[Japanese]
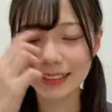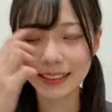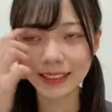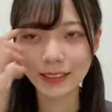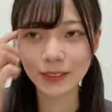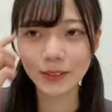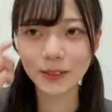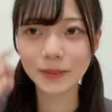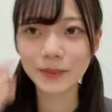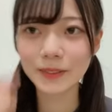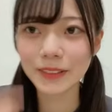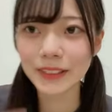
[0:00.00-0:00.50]
最
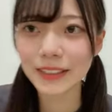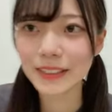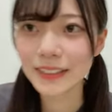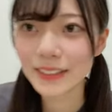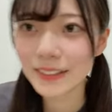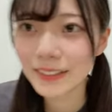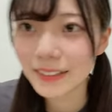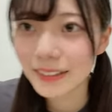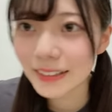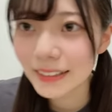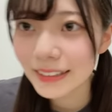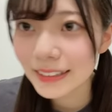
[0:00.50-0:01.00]
高もいい
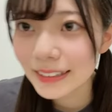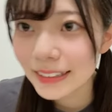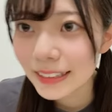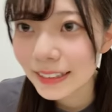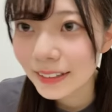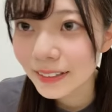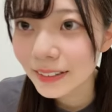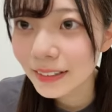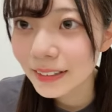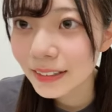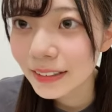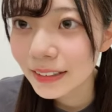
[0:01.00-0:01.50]
曲ですけ
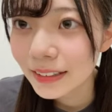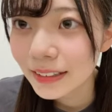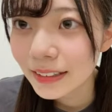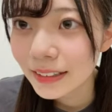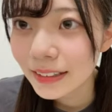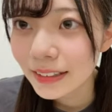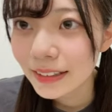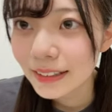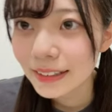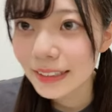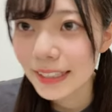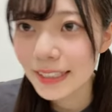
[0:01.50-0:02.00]
ど
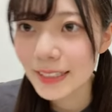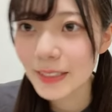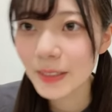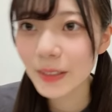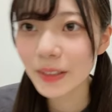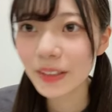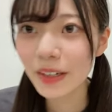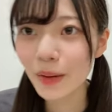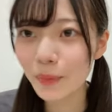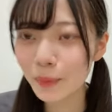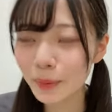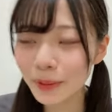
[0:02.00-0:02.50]
先週
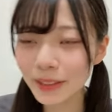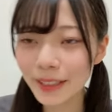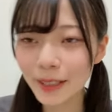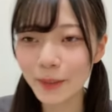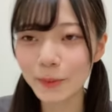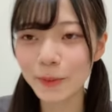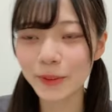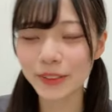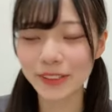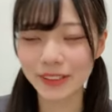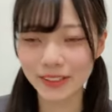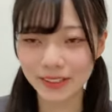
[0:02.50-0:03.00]
の
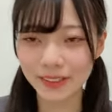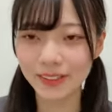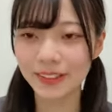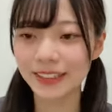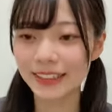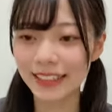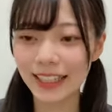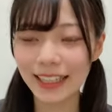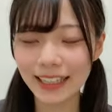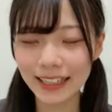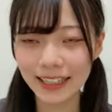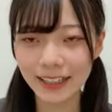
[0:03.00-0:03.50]
ラップタイムそう
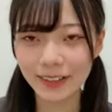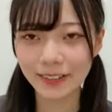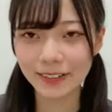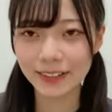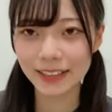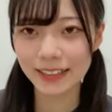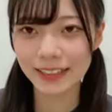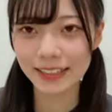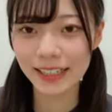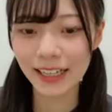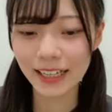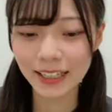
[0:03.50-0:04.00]
正解は
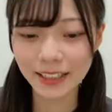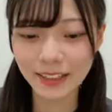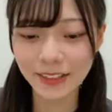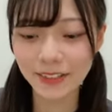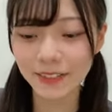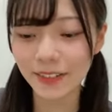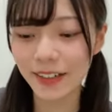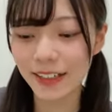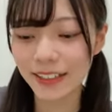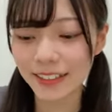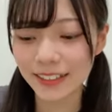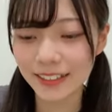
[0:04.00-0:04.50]
ね3位
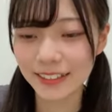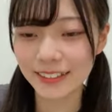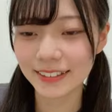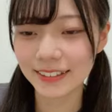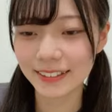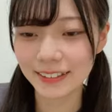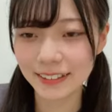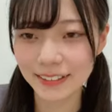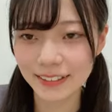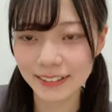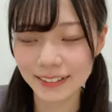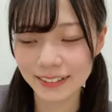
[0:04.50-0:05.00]
は
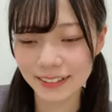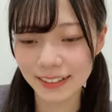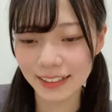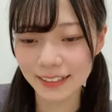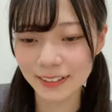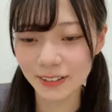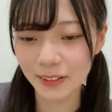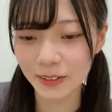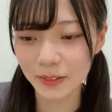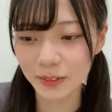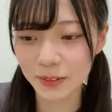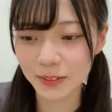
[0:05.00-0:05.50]
な
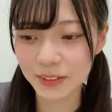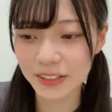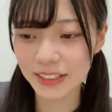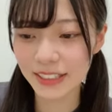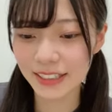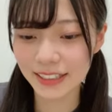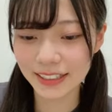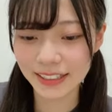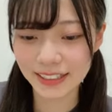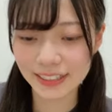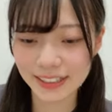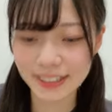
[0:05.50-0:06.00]
んとこち
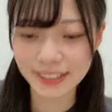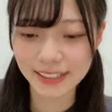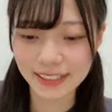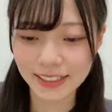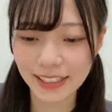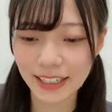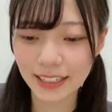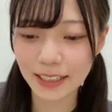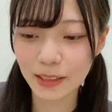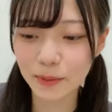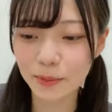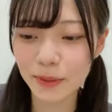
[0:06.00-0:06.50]
らです
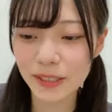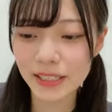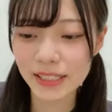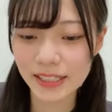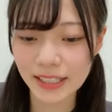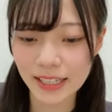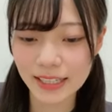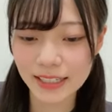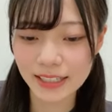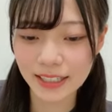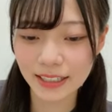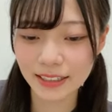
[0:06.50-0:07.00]
書きます
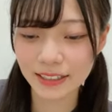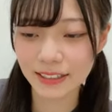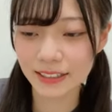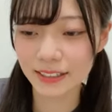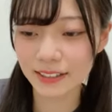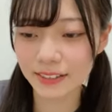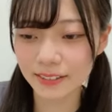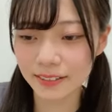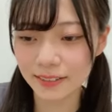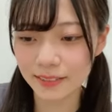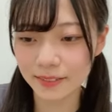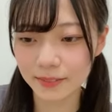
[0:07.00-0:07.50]
ね3
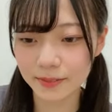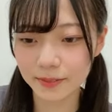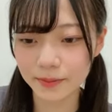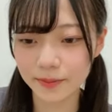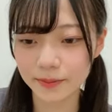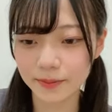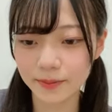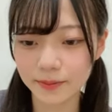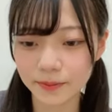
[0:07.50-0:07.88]
位